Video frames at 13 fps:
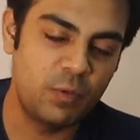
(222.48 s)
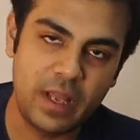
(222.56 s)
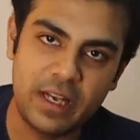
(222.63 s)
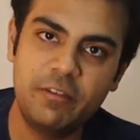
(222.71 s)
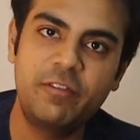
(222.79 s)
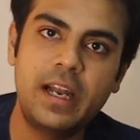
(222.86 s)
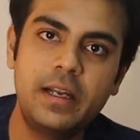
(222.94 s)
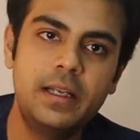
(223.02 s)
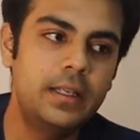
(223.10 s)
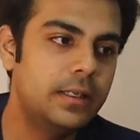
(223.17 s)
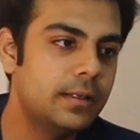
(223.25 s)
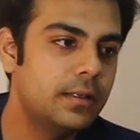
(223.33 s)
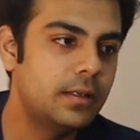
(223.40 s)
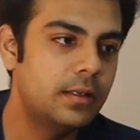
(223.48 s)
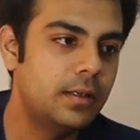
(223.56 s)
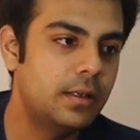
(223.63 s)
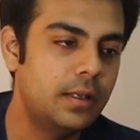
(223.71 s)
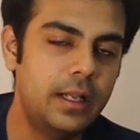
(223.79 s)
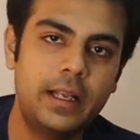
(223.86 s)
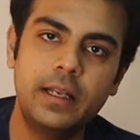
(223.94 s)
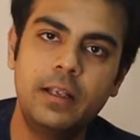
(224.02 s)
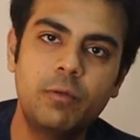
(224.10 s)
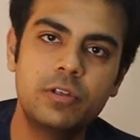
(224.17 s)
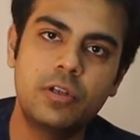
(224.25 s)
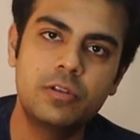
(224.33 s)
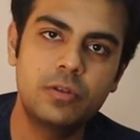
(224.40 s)
वेरी फ्रेंडली लेकिन ही
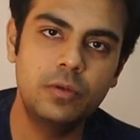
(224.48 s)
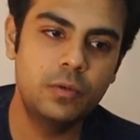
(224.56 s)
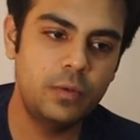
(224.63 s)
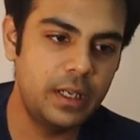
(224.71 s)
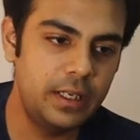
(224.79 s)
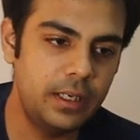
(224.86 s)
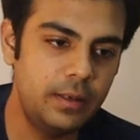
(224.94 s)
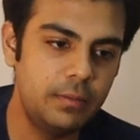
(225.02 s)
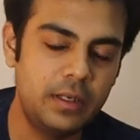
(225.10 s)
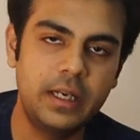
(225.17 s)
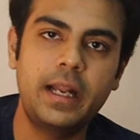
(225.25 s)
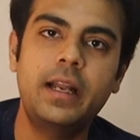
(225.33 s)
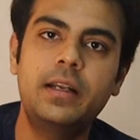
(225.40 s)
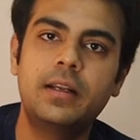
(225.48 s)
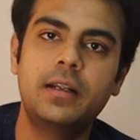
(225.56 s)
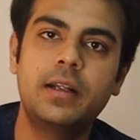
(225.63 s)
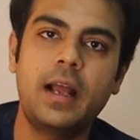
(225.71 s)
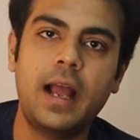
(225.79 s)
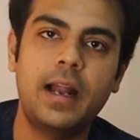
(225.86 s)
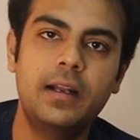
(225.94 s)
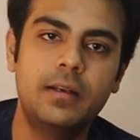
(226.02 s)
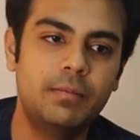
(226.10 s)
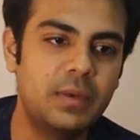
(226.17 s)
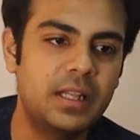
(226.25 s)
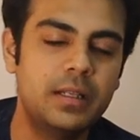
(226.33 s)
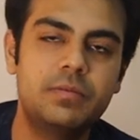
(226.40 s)
वॉज ऑल्सो वेरी डिरेक्ट एंड
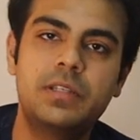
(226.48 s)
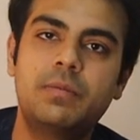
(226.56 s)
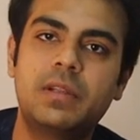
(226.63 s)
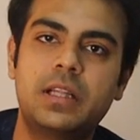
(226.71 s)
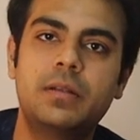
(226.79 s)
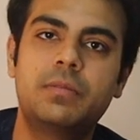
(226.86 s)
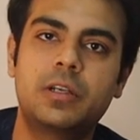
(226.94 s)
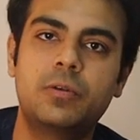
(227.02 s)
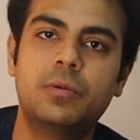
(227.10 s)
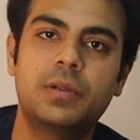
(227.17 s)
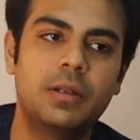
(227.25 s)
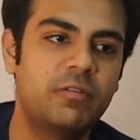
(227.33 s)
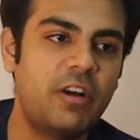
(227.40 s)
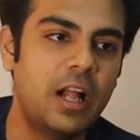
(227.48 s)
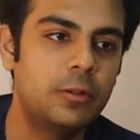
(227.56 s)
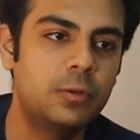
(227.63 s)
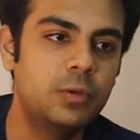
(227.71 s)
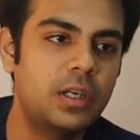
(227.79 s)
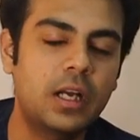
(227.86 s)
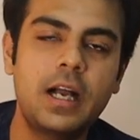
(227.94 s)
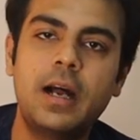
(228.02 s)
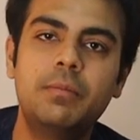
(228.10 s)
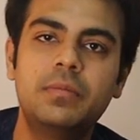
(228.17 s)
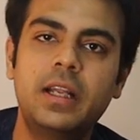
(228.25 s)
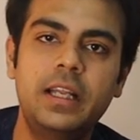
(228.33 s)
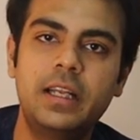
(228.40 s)
मतलब से मतलब रखो मतलब फालतू का
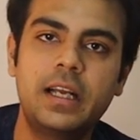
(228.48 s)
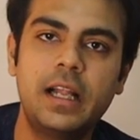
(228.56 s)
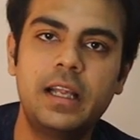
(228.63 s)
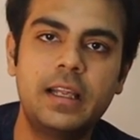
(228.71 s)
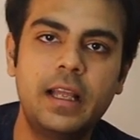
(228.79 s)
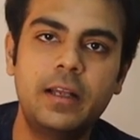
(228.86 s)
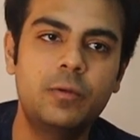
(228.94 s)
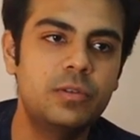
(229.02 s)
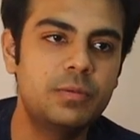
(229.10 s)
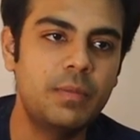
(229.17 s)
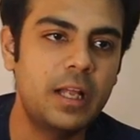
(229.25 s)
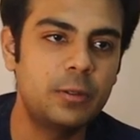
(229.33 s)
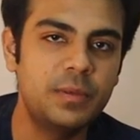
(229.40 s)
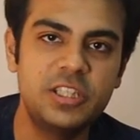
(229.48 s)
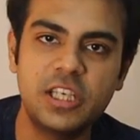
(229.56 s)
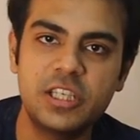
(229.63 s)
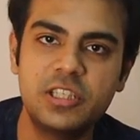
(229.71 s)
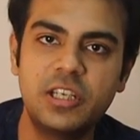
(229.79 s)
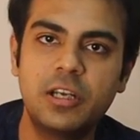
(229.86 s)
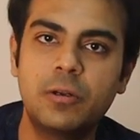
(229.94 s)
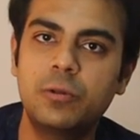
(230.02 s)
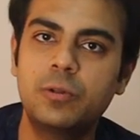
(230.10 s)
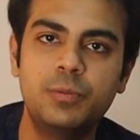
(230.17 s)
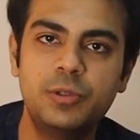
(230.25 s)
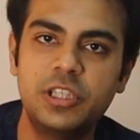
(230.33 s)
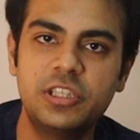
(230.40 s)
काम नहीं निकालना है कुछ मैं तुम्हें जज नहीं करो
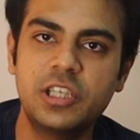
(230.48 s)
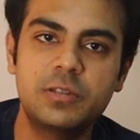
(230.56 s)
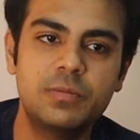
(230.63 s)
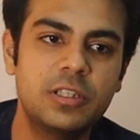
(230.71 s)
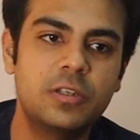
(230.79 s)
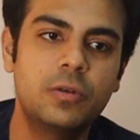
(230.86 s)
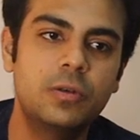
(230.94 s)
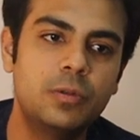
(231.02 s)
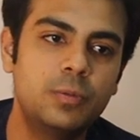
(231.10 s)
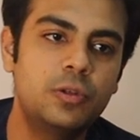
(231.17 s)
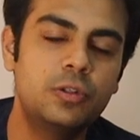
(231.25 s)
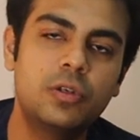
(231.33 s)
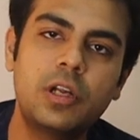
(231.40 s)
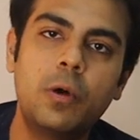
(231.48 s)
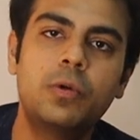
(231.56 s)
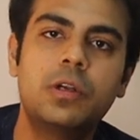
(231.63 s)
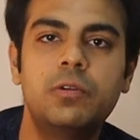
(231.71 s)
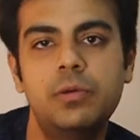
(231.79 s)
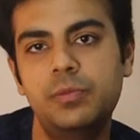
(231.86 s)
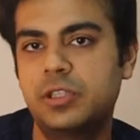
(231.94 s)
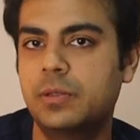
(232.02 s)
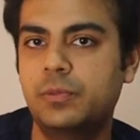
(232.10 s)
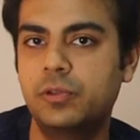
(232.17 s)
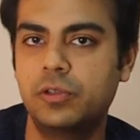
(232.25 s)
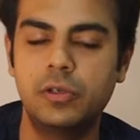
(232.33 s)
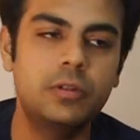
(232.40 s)
तुम मुझे जज मत करो तुमको जो डाउट है वो मुझसे
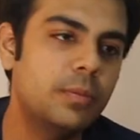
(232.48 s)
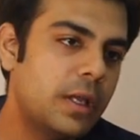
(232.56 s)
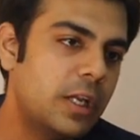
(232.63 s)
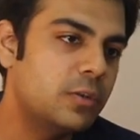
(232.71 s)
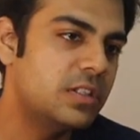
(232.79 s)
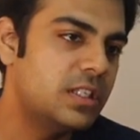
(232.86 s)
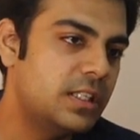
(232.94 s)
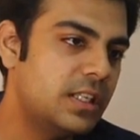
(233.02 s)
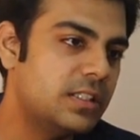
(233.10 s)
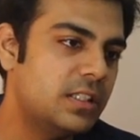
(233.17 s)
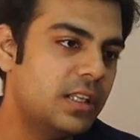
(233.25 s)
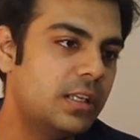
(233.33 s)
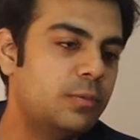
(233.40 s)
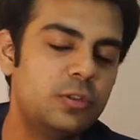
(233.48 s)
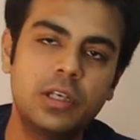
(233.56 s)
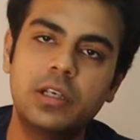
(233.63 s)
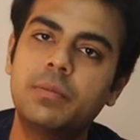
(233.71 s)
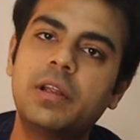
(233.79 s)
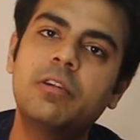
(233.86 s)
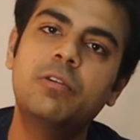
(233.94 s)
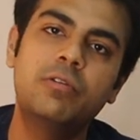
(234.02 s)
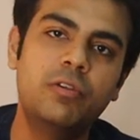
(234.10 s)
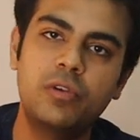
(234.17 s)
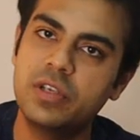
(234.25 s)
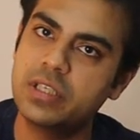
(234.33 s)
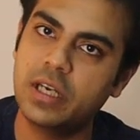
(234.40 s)
पूछ लो तो मैंने उससे सीधा सीधा ये पूछा कि मेरा वो
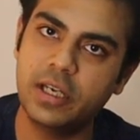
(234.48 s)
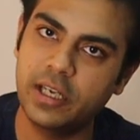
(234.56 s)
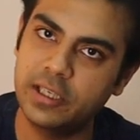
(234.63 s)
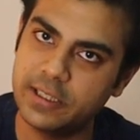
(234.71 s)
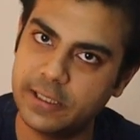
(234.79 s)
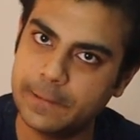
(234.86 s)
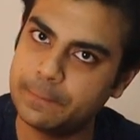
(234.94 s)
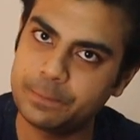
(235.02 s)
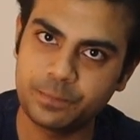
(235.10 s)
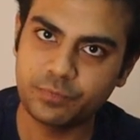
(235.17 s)
फोकस क्या करना चाहिए